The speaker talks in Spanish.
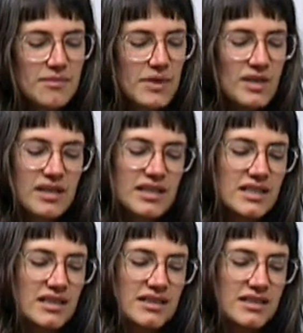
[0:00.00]
Pero
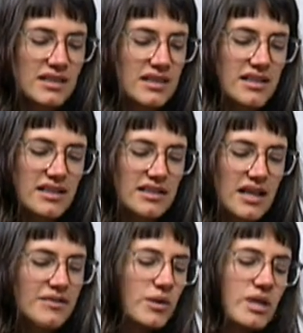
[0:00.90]
entre, entre,
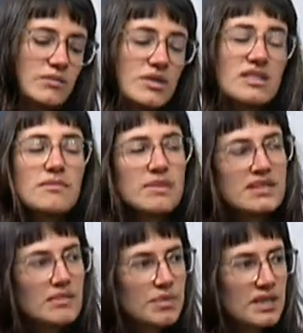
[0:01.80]
hay figuras muy simples
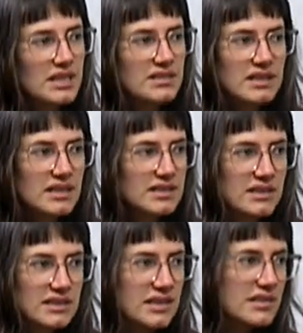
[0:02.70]
que pueden hacerlas
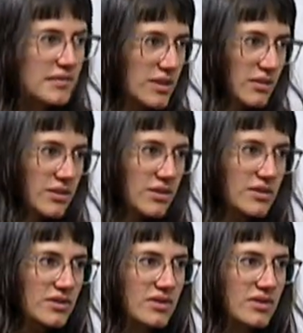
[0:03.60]
en tres minutos,